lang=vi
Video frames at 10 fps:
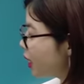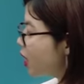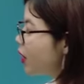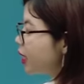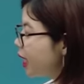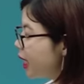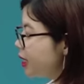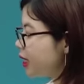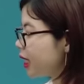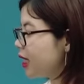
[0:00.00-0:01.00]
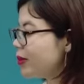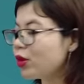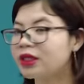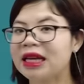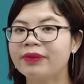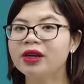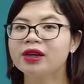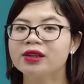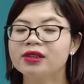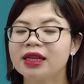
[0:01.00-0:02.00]
Tôi đi gì nhỉ? Đi mua sắm
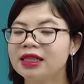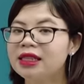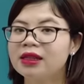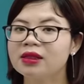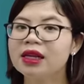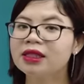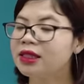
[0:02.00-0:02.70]
ở à đi đến à,